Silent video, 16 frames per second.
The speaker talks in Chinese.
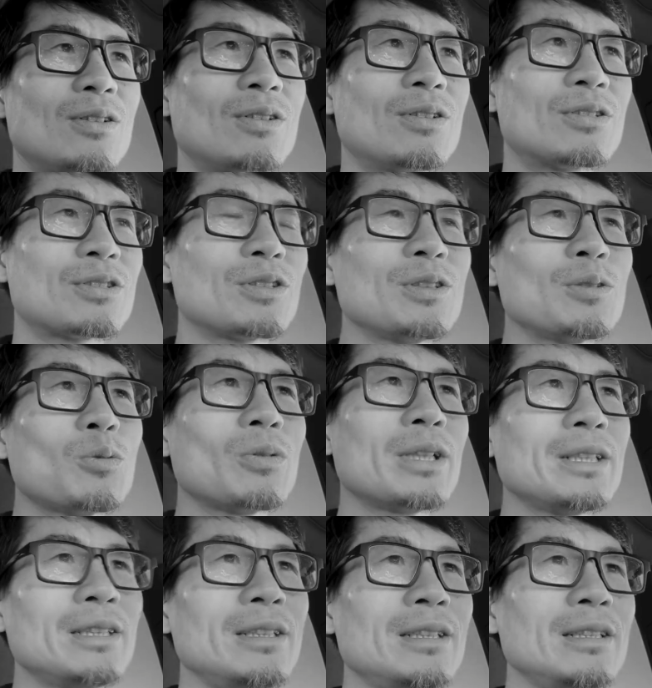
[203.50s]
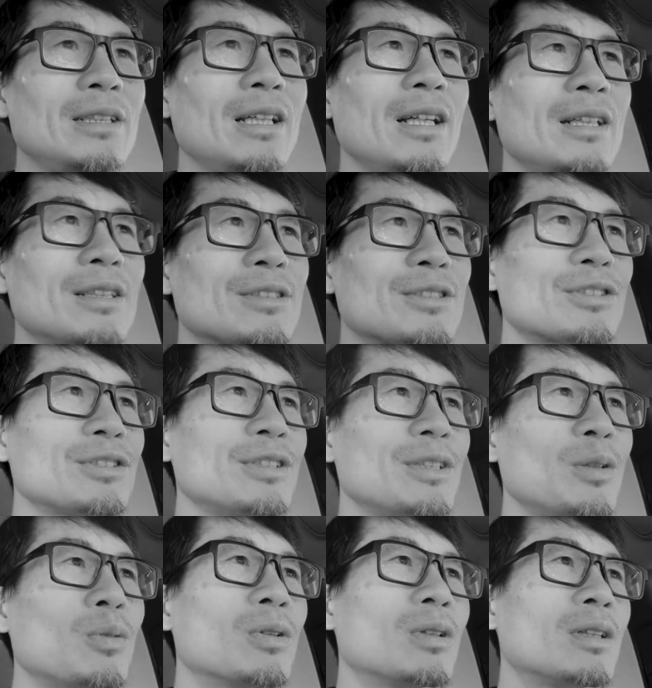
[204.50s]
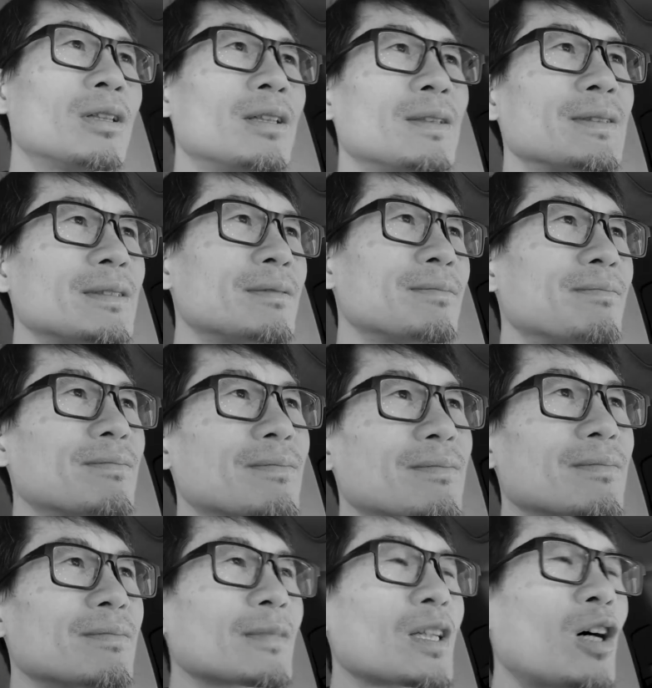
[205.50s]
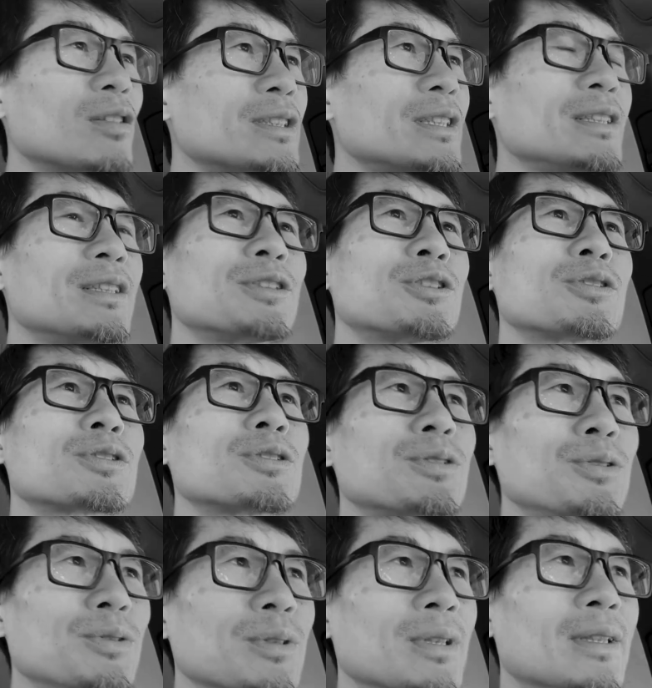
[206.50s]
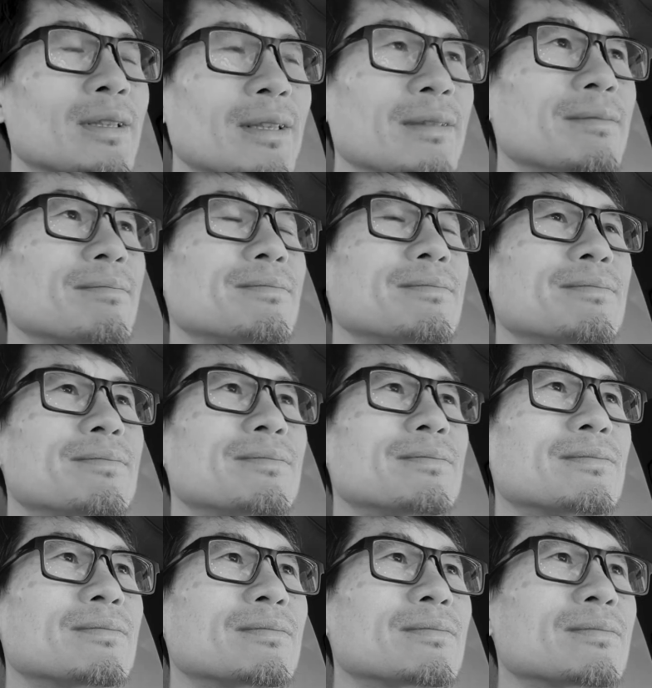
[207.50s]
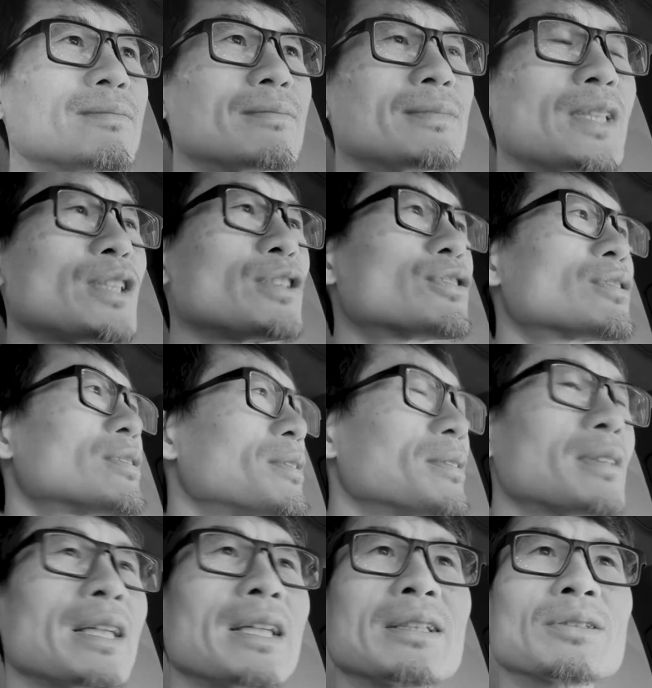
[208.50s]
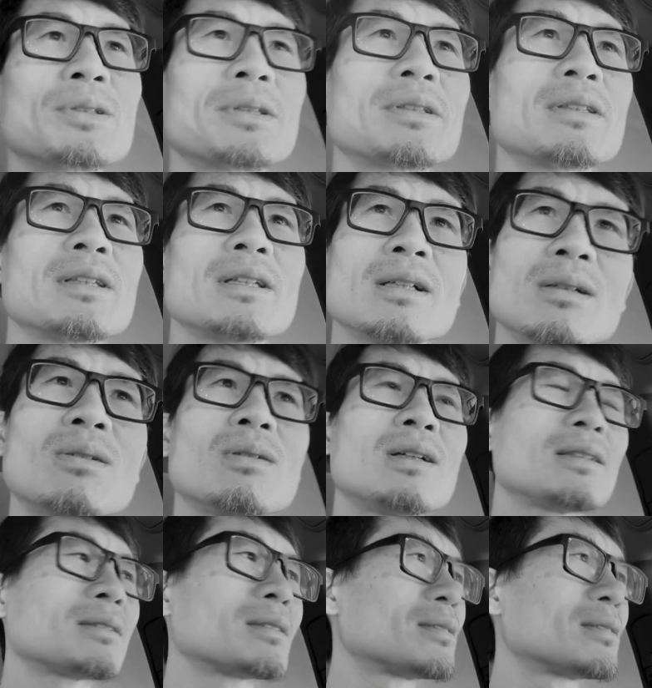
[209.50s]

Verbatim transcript: 我觉得唯一值得我高兴的就是女儿，一直都挺听话，